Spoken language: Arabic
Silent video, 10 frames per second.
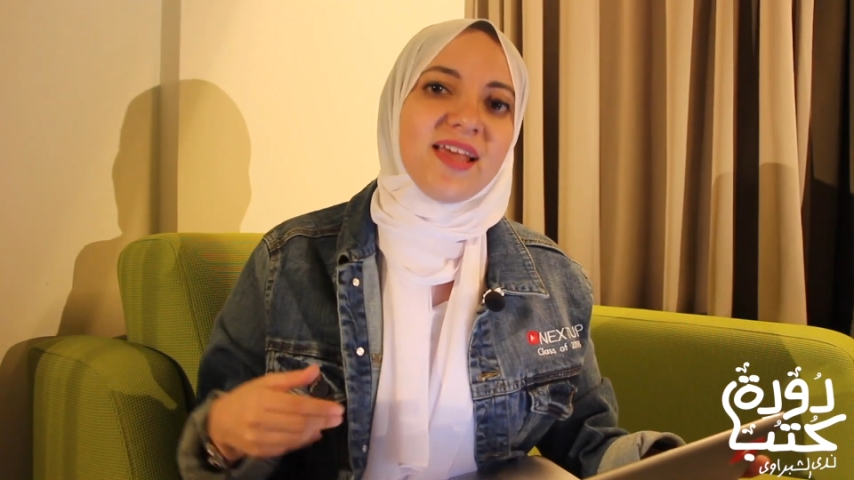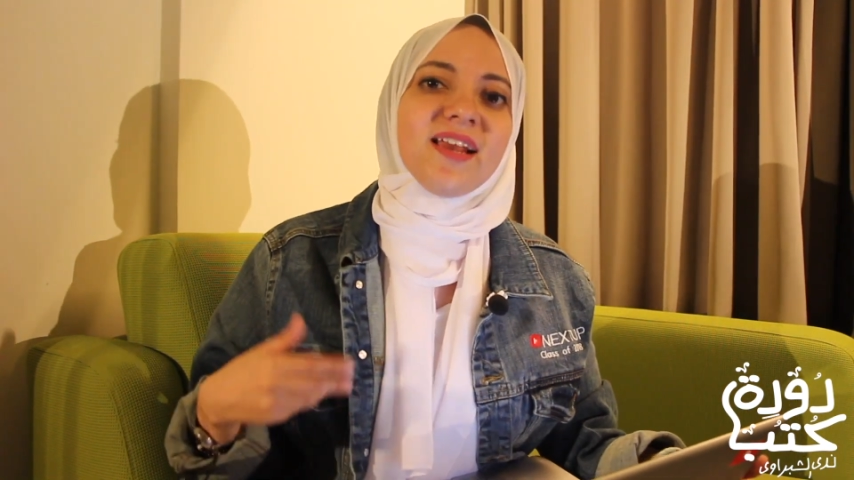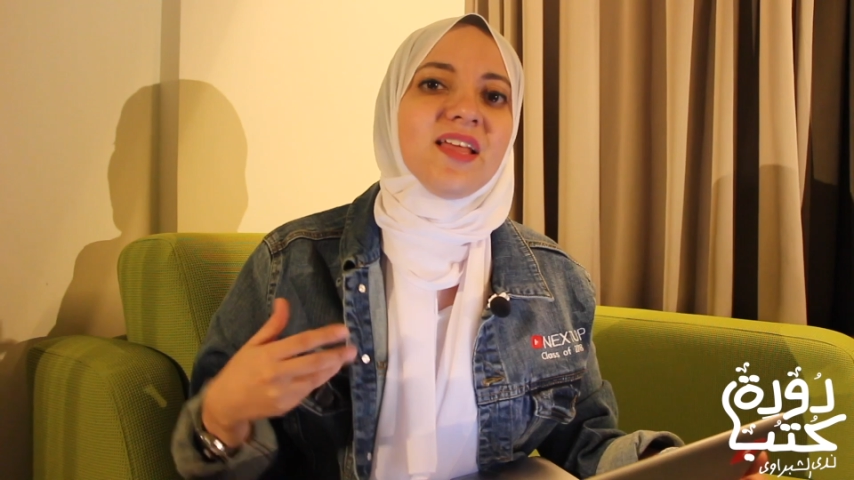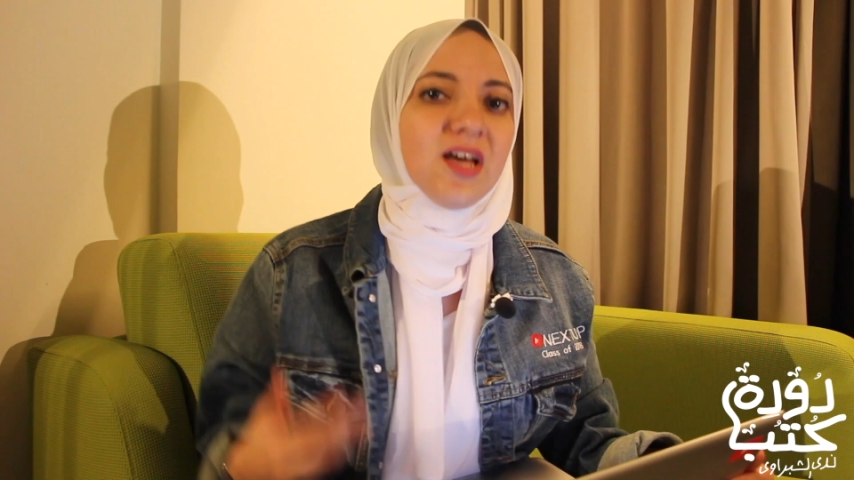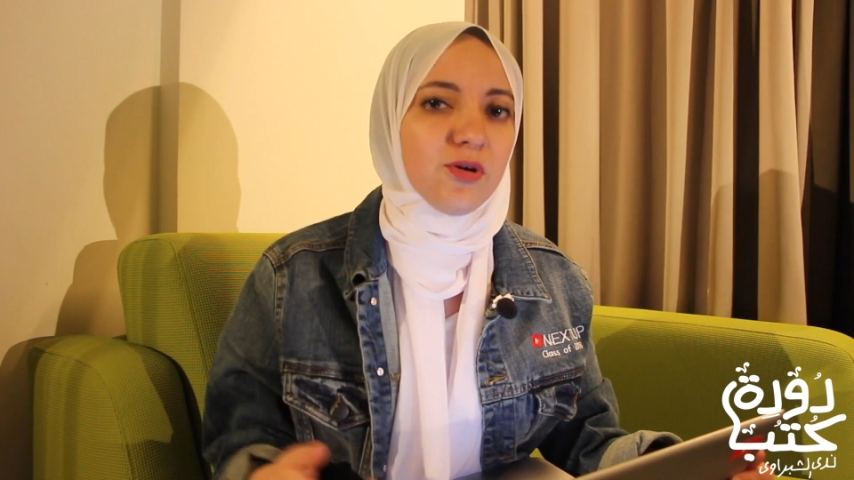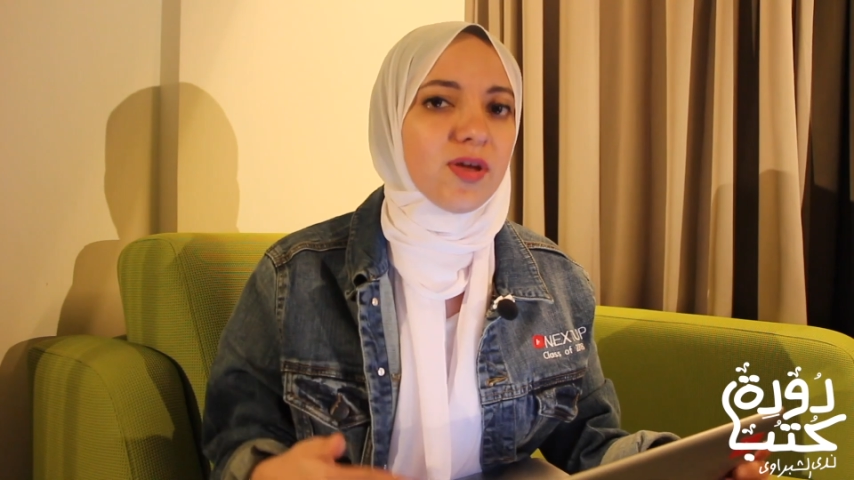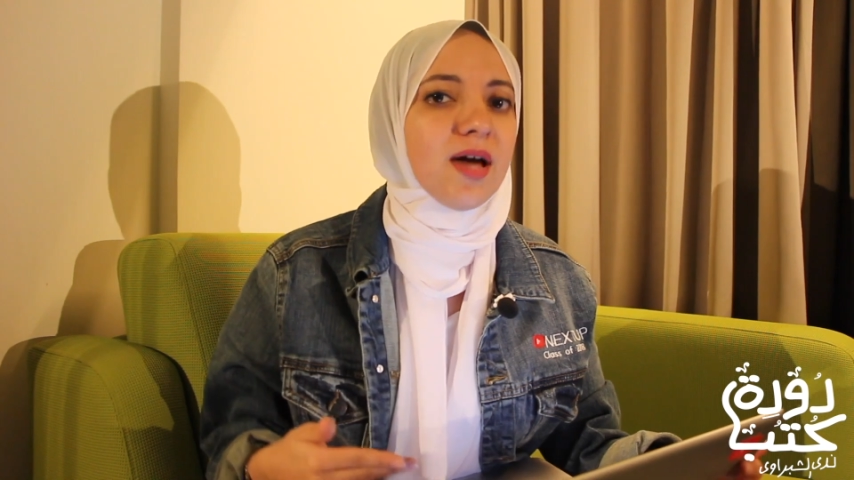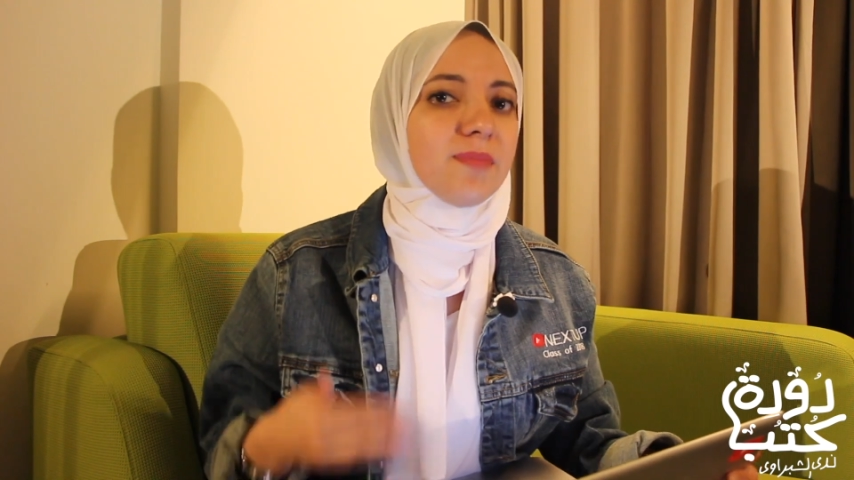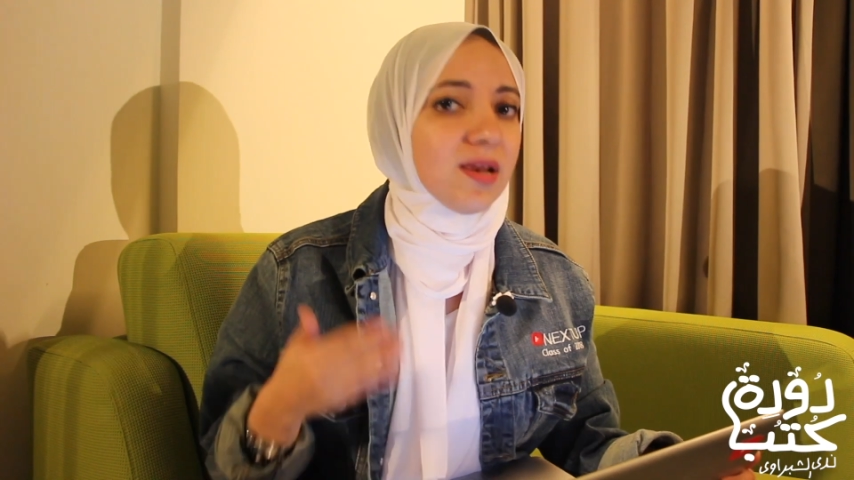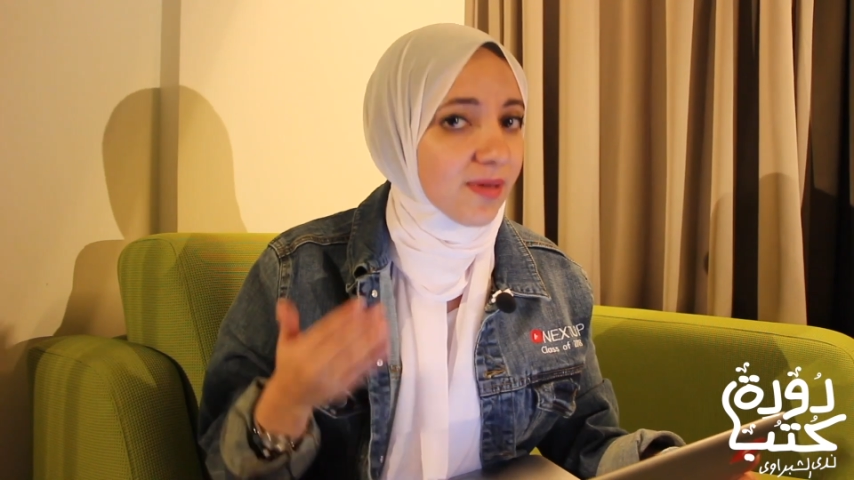لكن انا هاروكي
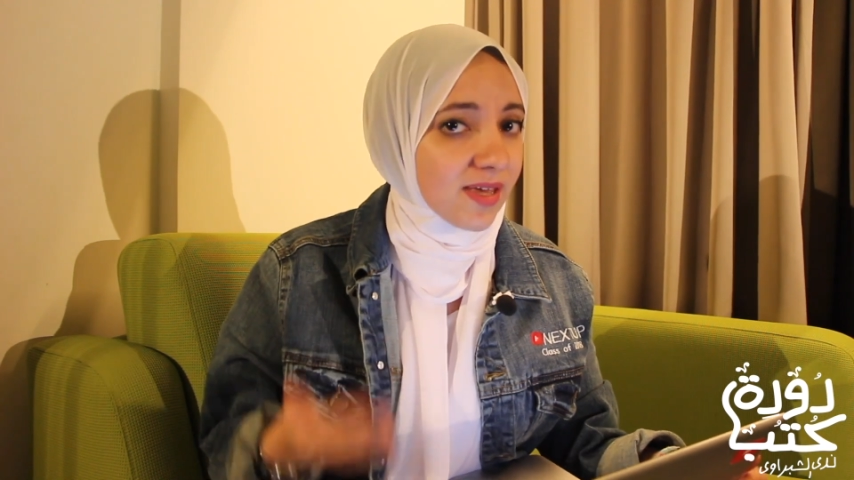عمال